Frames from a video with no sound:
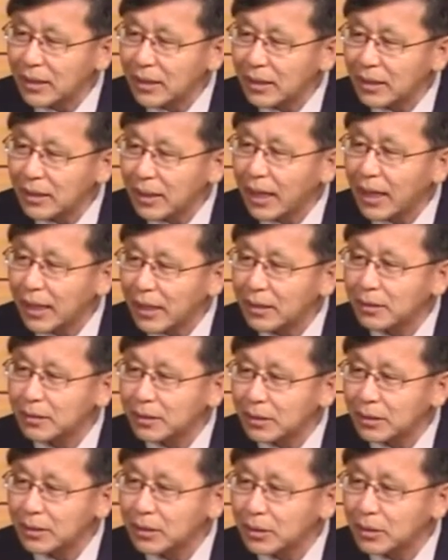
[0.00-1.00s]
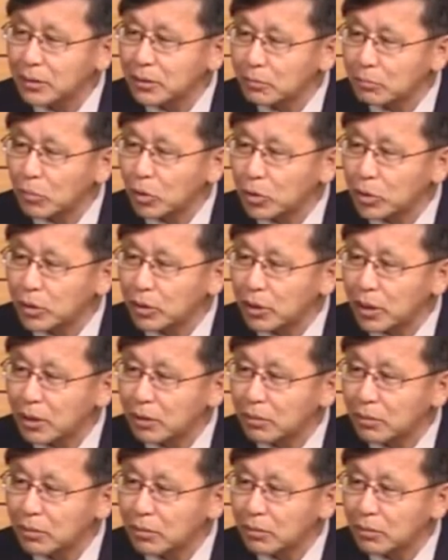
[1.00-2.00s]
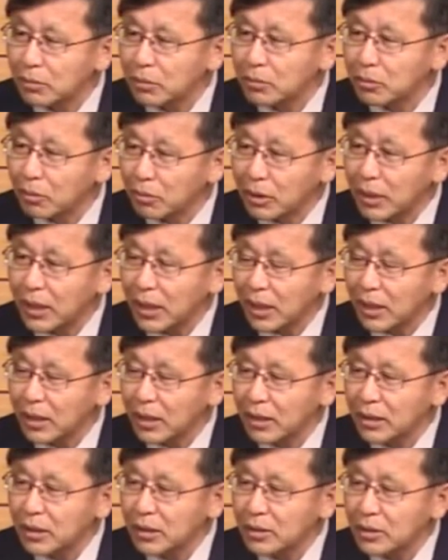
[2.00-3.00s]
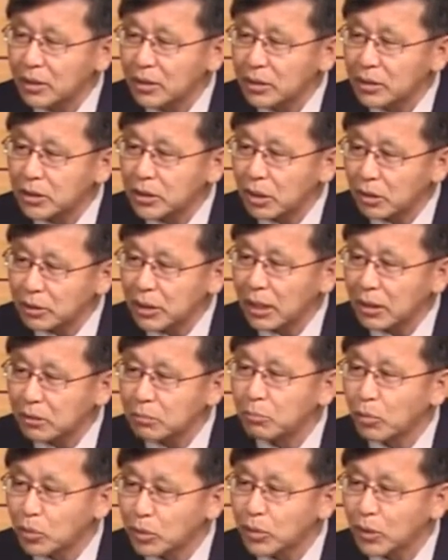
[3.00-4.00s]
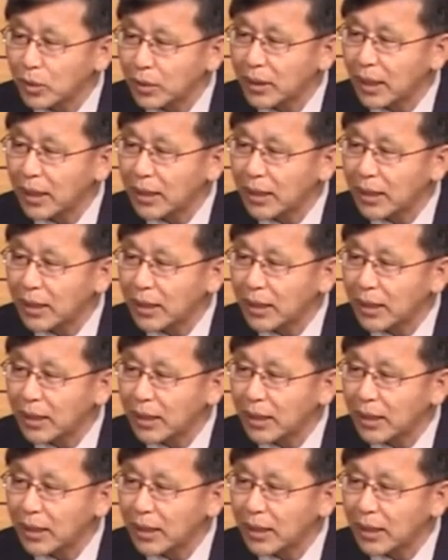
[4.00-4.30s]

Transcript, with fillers: 내가 이것을 쓰는 목적이고 너에게 전하는 목적이다.